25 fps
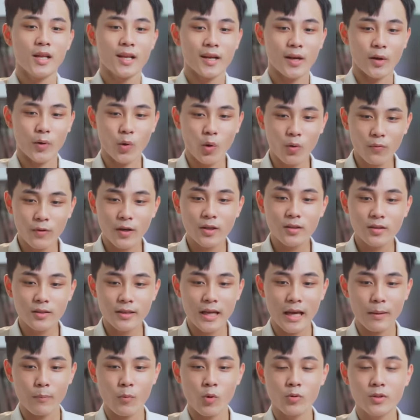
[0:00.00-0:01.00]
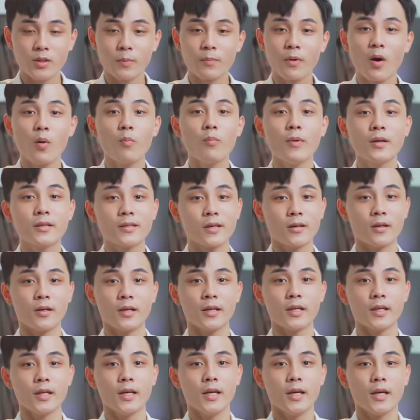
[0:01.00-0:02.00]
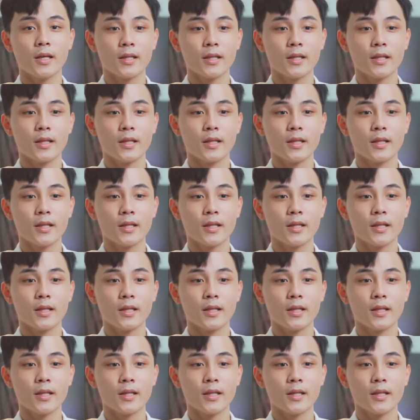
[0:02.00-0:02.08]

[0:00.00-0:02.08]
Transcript: là đối với cái thời đại 4.0 bây giờ ấy,